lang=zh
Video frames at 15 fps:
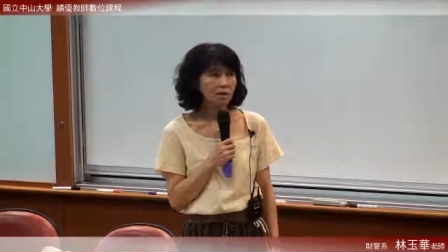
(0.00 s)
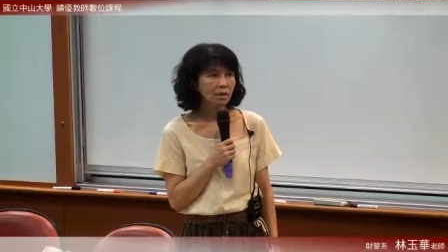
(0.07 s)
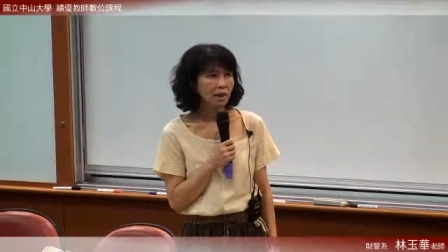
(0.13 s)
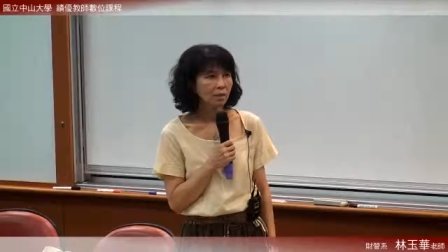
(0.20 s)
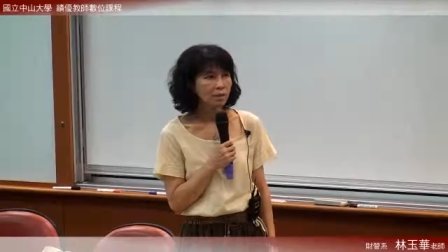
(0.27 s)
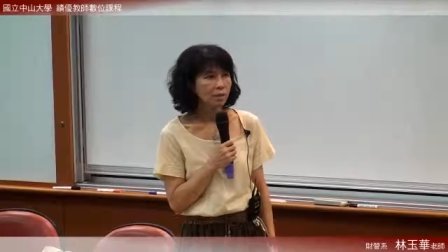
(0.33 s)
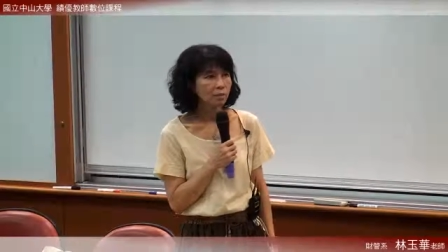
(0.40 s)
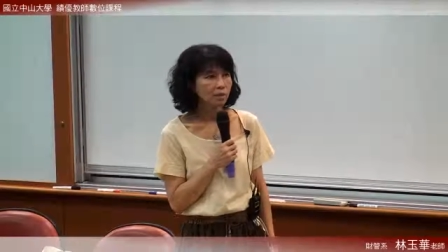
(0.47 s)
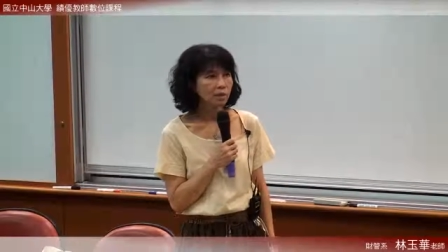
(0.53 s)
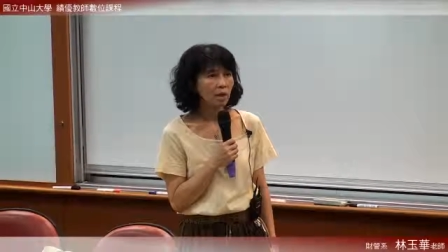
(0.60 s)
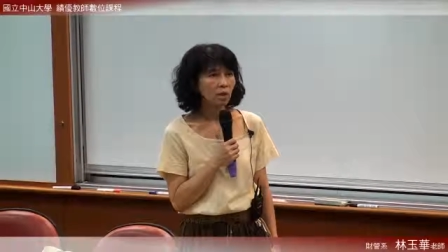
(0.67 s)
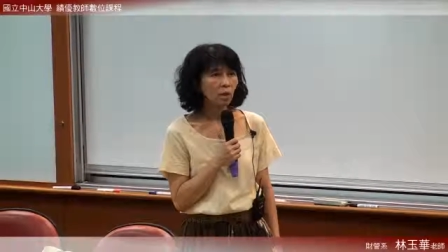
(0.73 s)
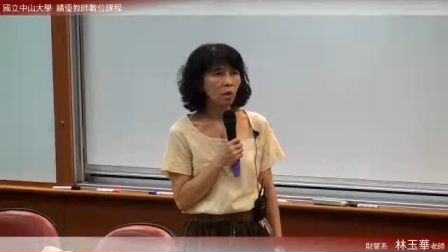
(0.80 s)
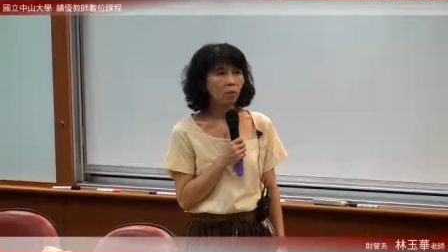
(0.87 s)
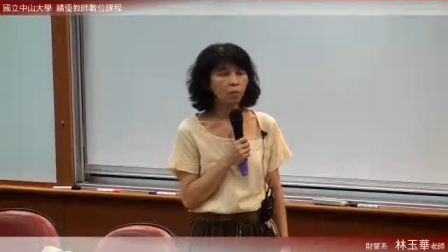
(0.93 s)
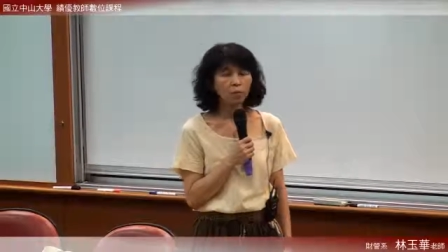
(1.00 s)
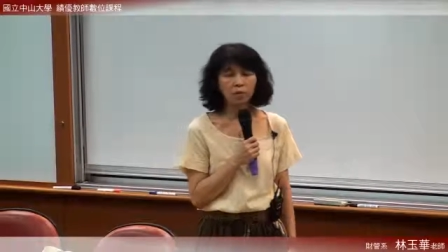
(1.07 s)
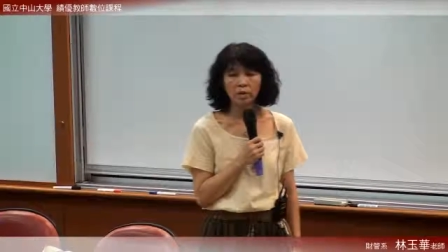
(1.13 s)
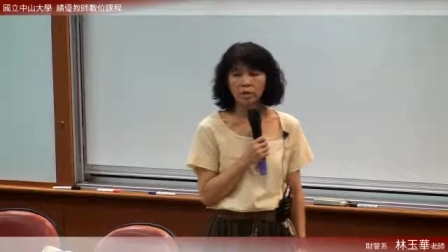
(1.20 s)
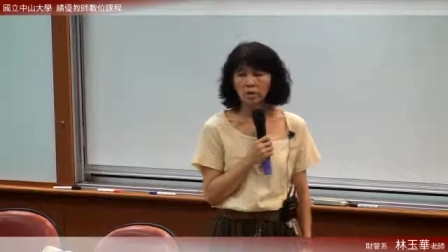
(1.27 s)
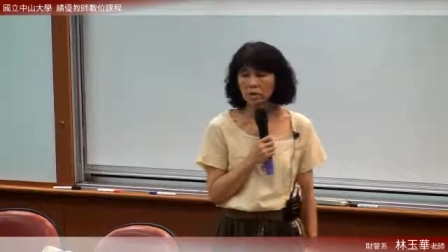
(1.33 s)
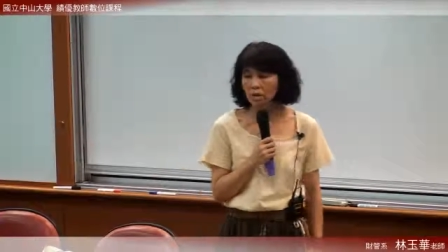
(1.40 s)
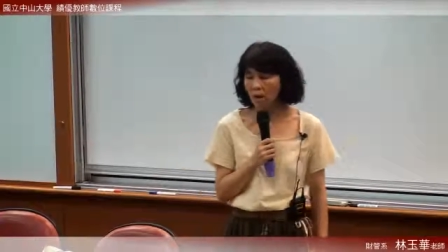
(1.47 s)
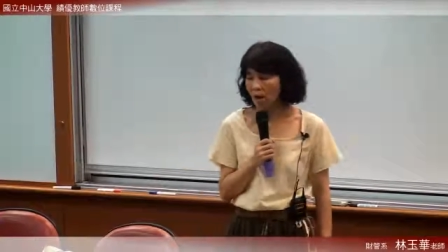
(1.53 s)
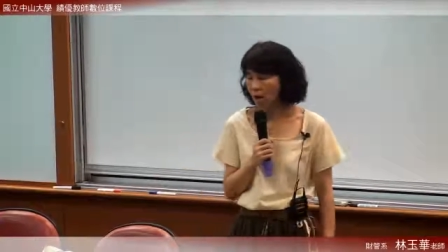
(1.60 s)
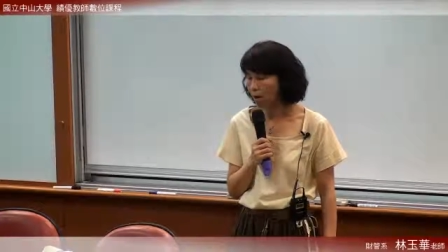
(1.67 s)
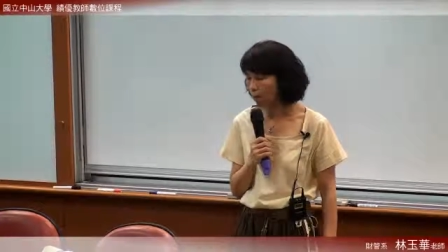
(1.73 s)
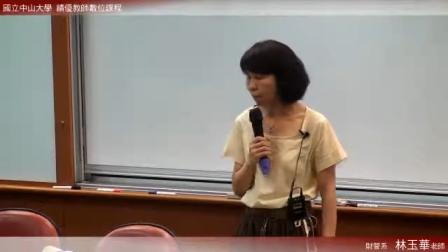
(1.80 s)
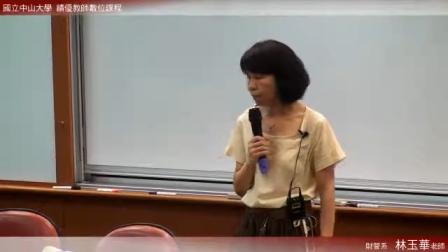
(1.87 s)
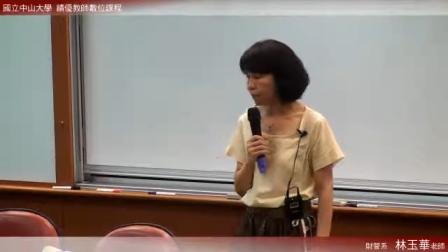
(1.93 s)
才是比较公允的。
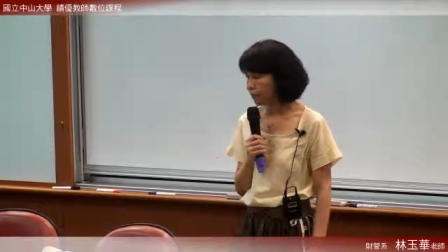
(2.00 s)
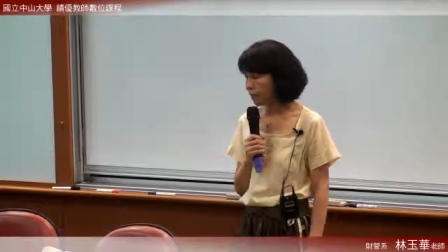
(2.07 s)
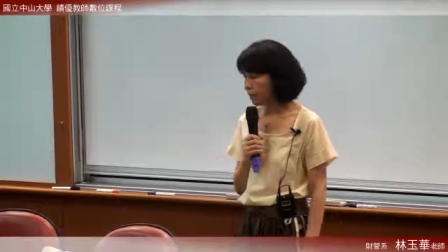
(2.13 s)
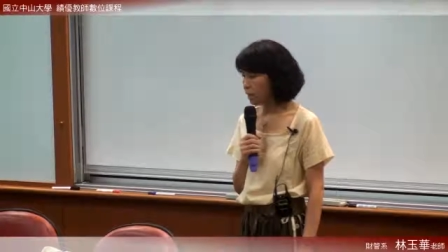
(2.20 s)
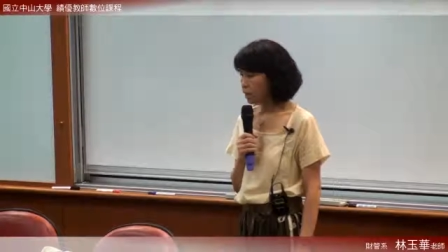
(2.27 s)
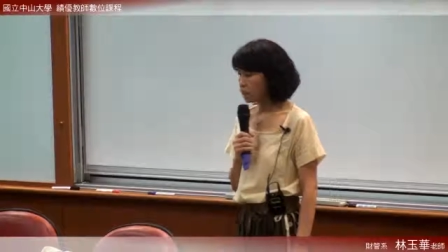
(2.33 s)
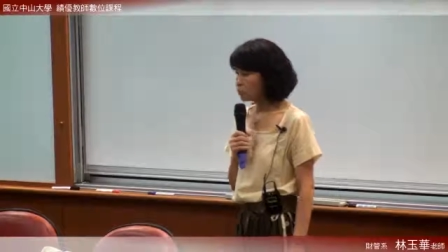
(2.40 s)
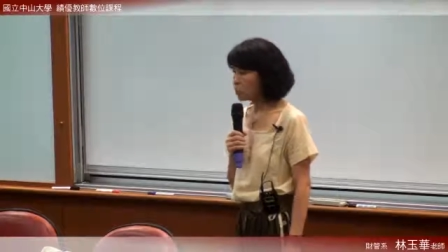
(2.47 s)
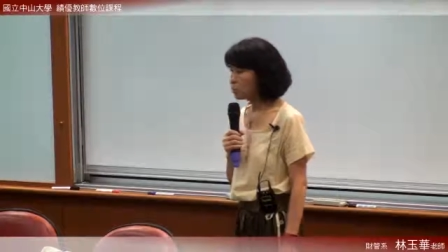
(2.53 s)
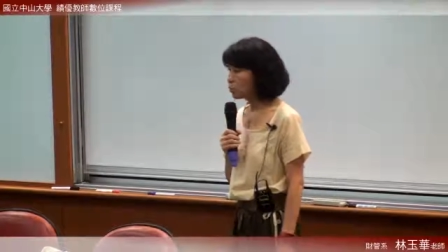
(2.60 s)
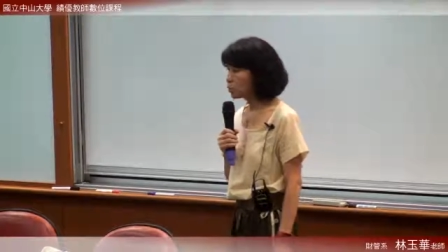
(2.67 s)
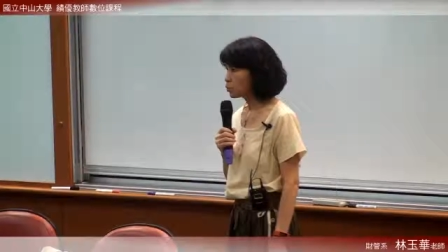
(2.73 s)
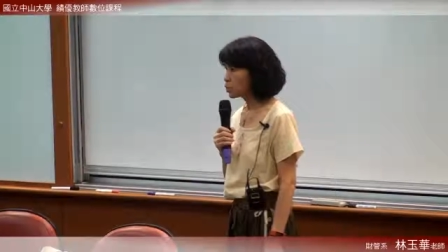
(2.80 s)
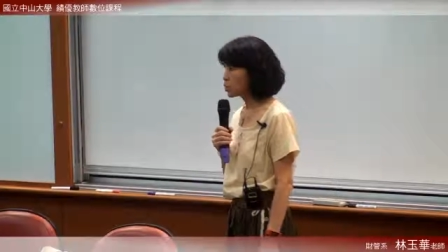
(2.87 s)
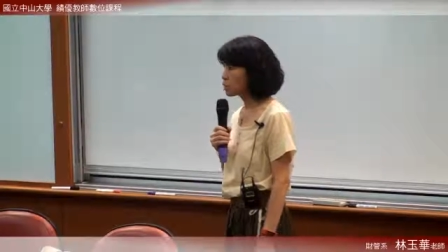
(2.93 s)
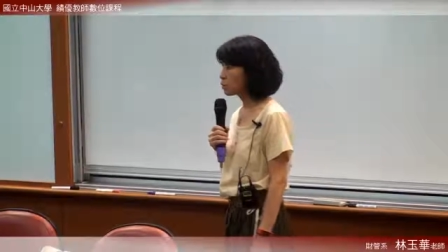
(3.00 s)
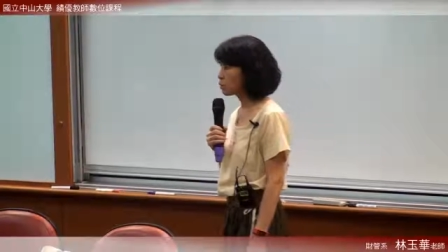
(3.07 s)
好。所以我觉